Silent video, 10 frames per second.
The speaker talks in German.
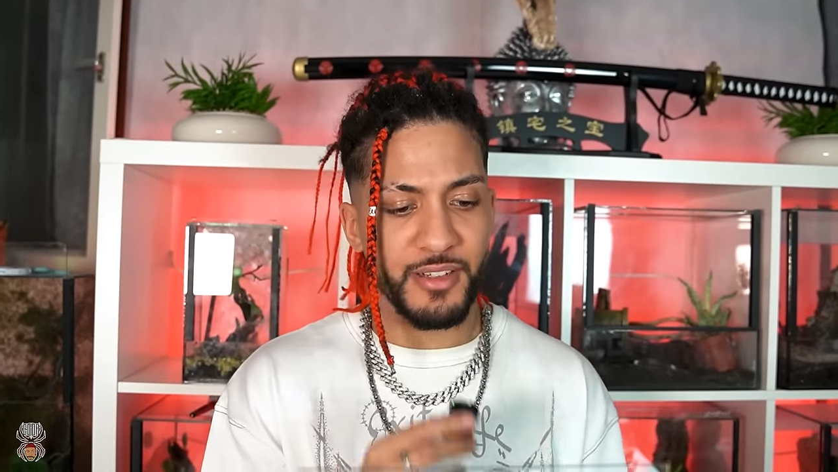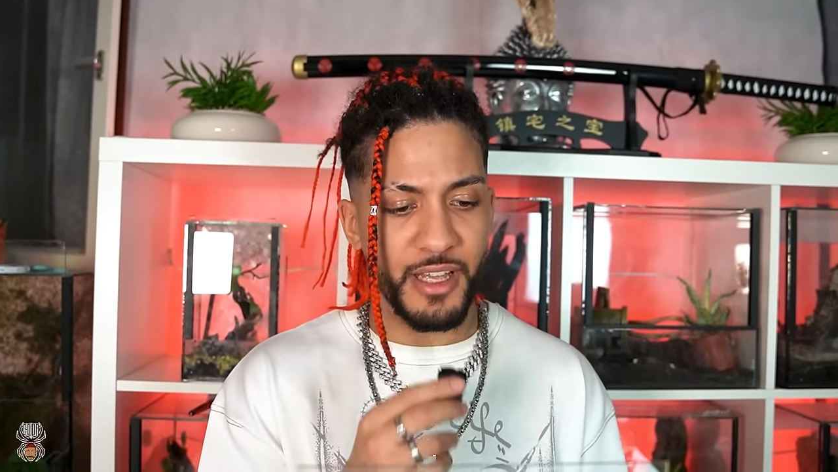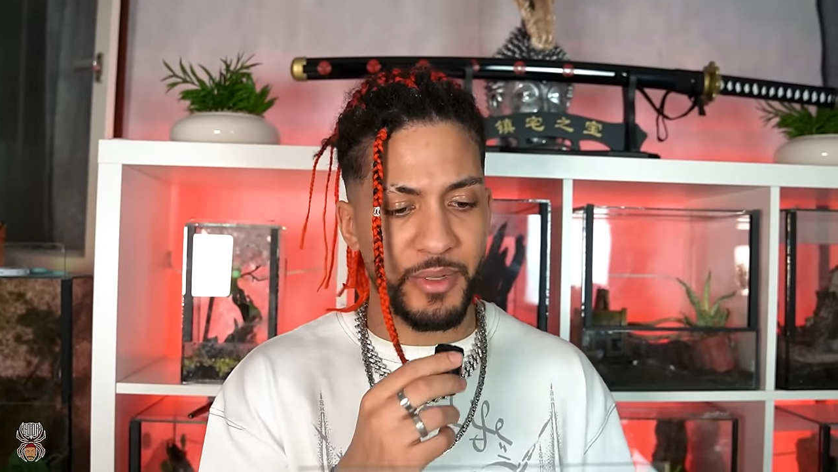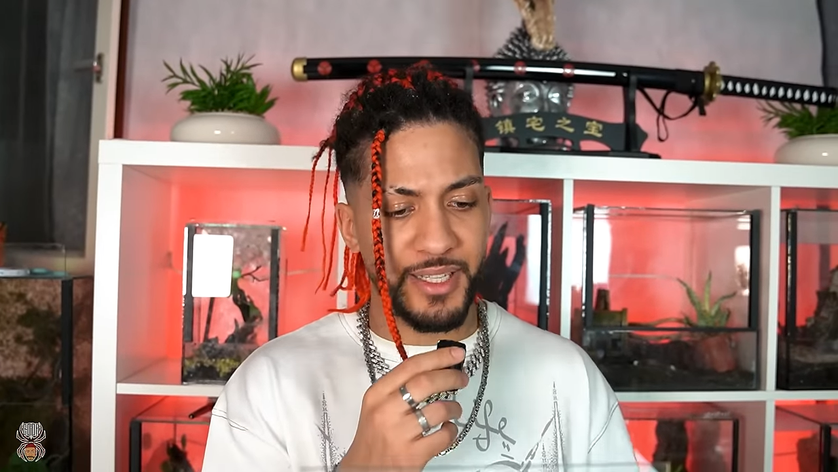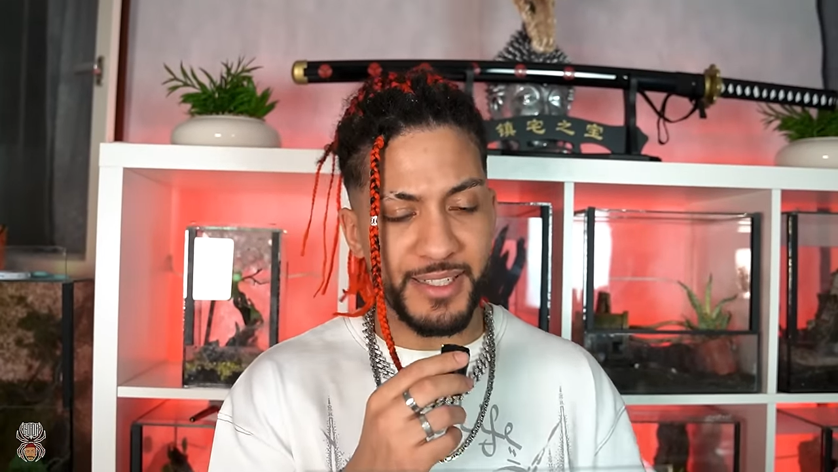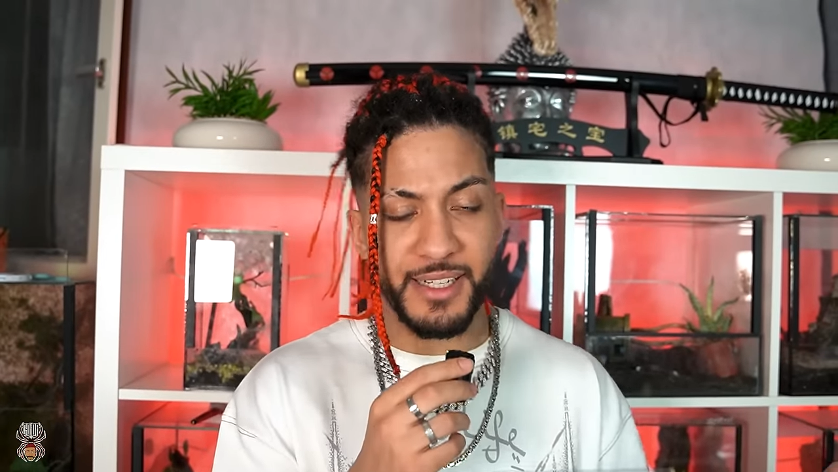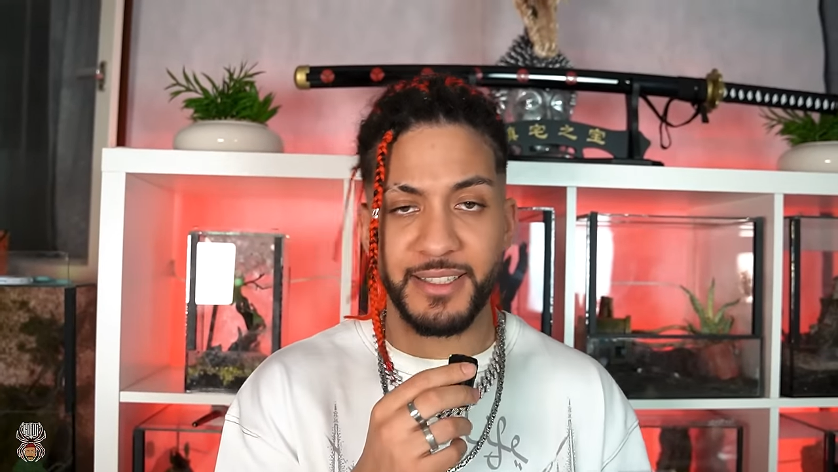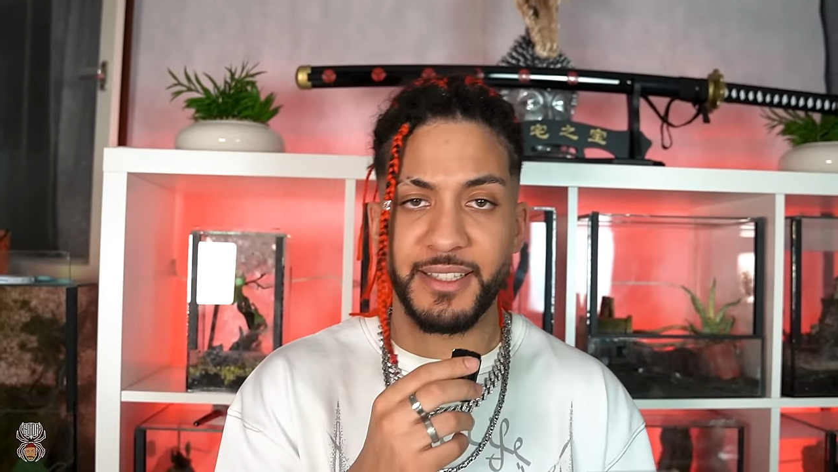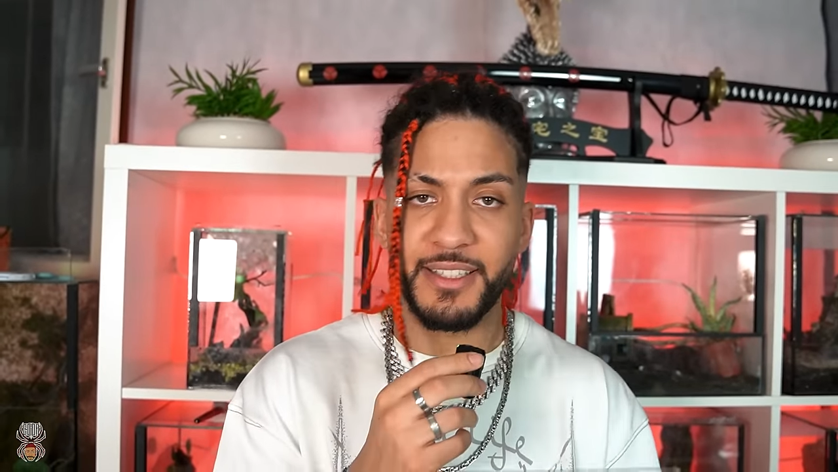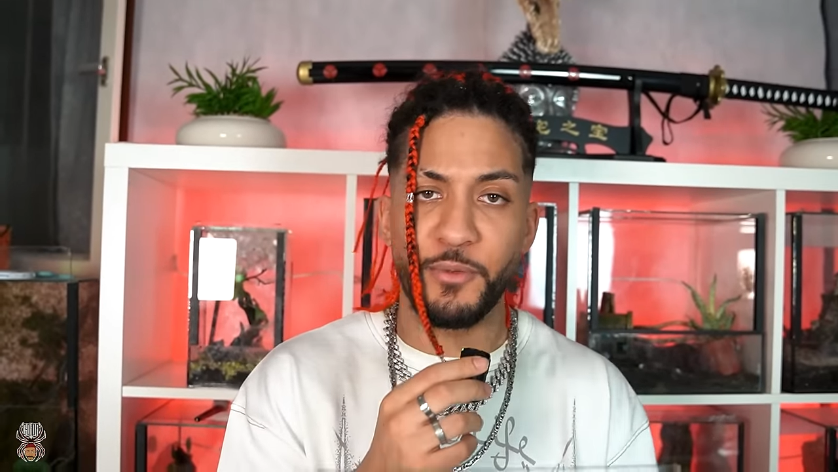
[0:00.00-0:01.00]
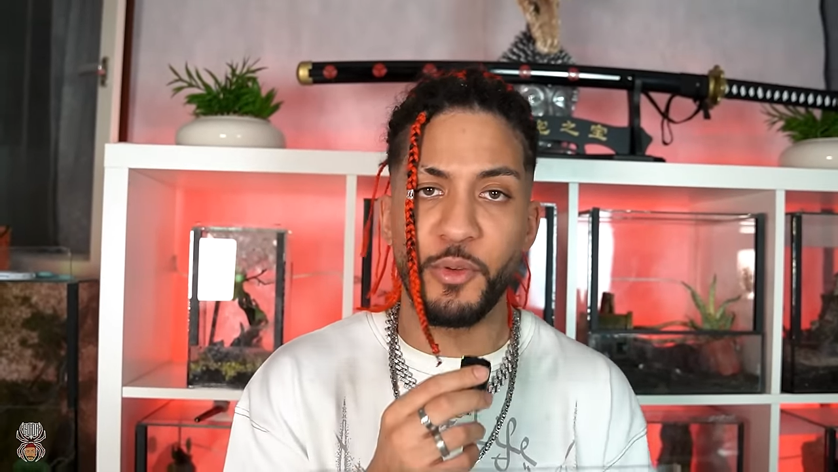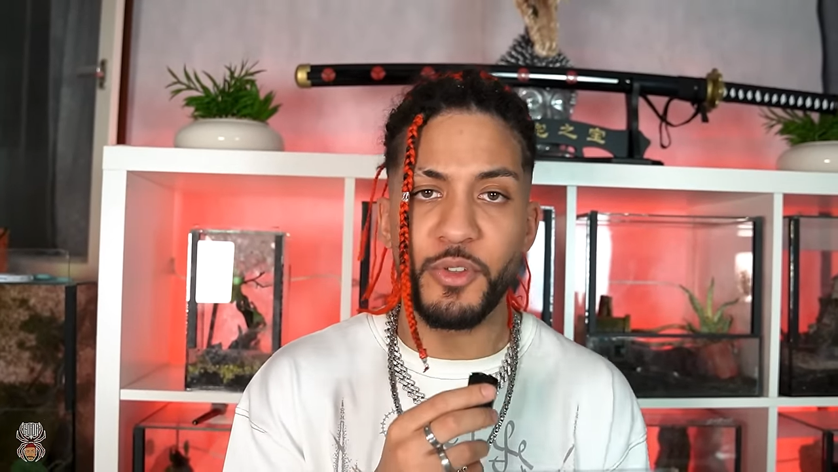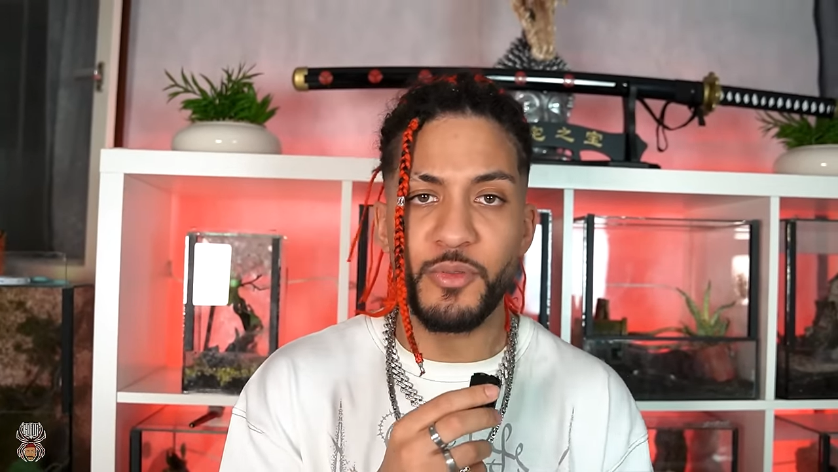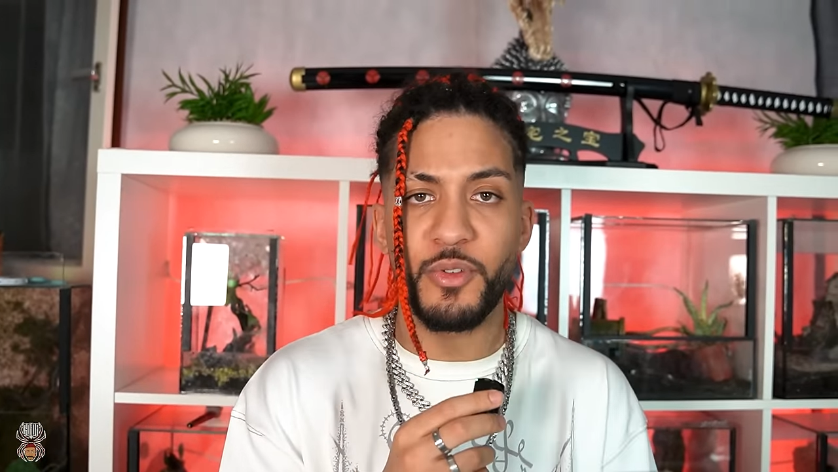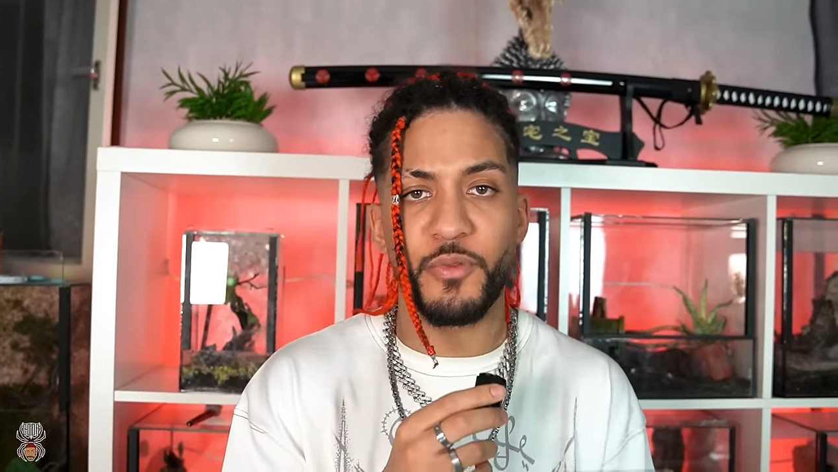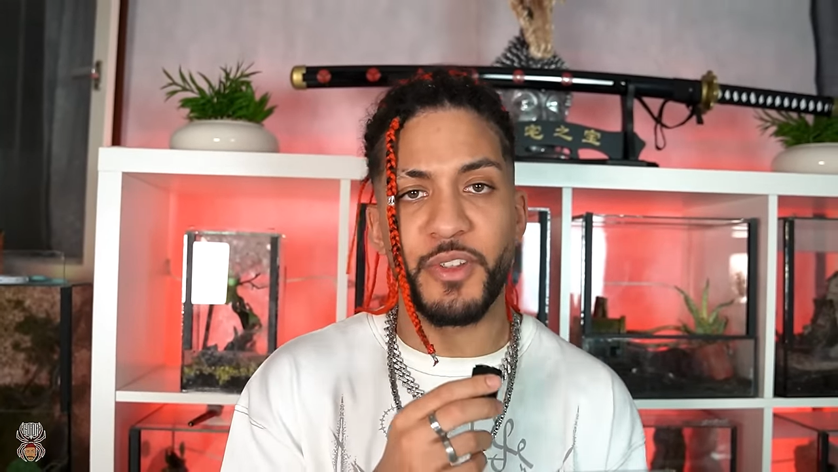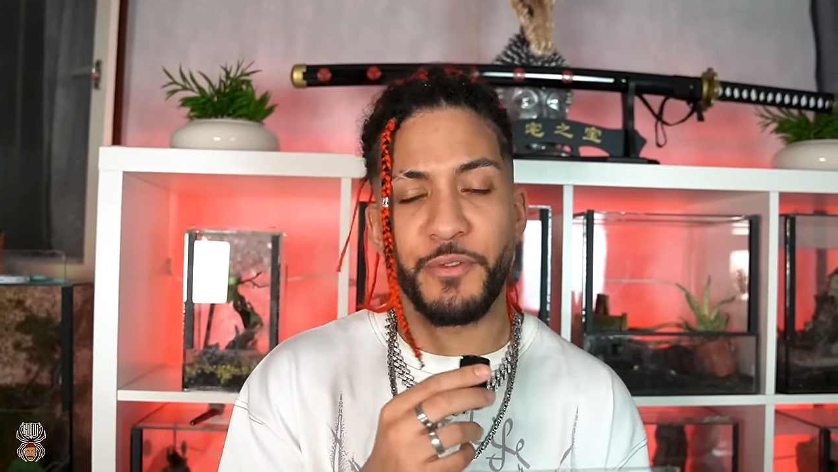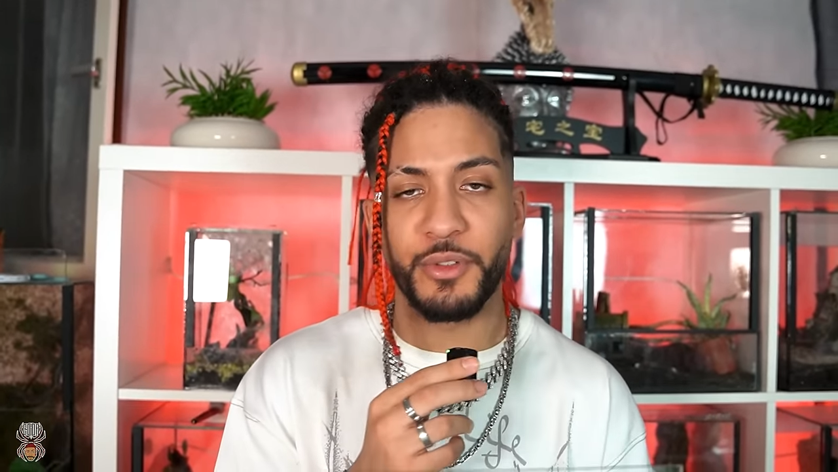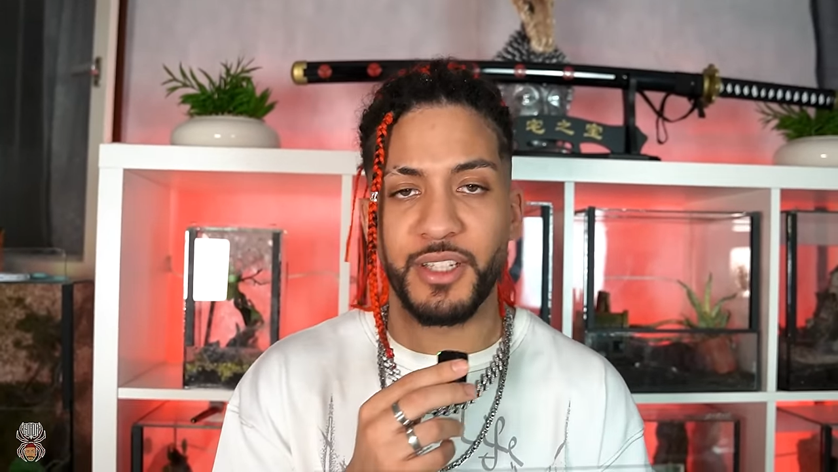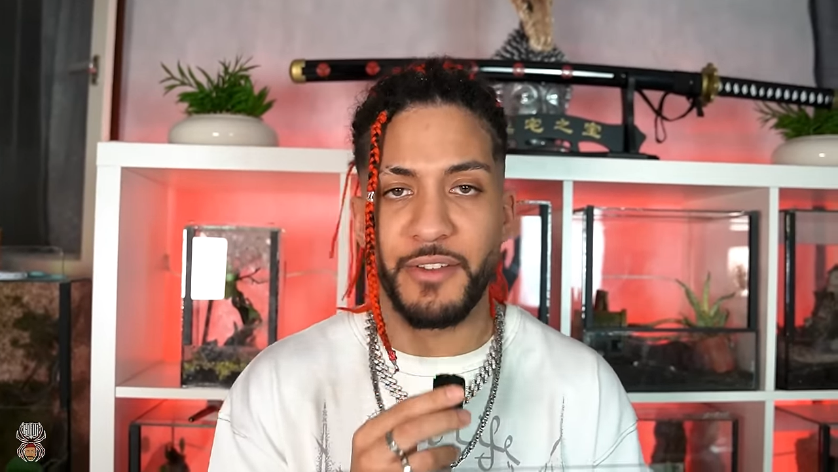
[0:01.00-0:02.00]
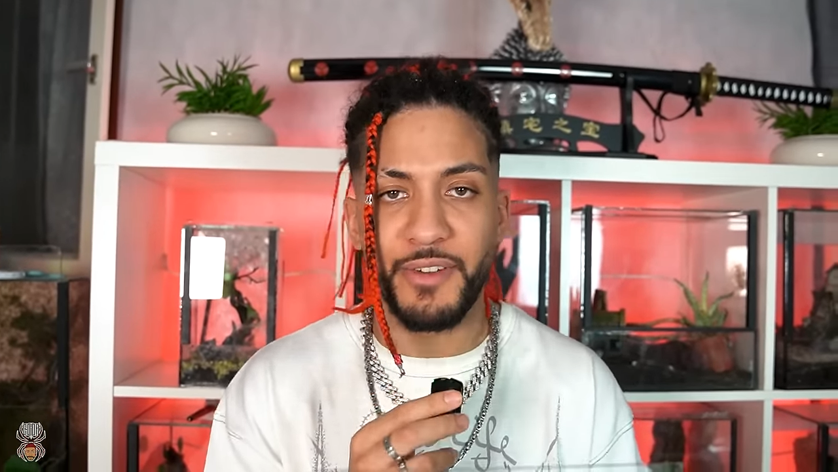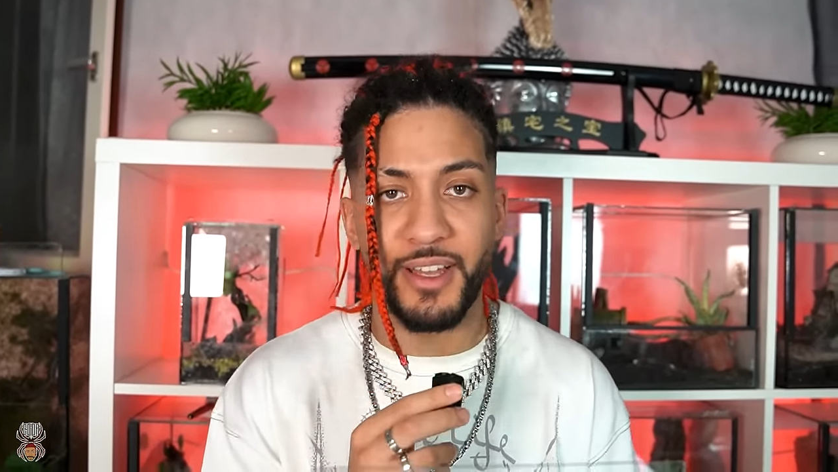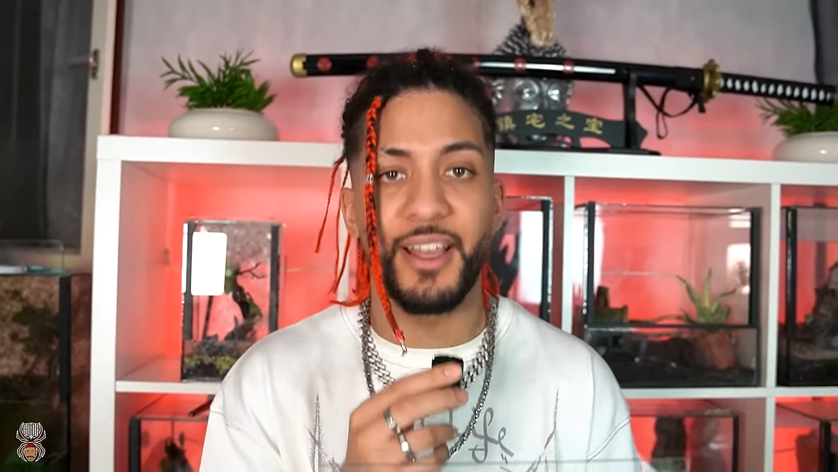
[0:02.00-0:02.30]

habe ich jetzt eine Alternativlösung und wir füttern einfach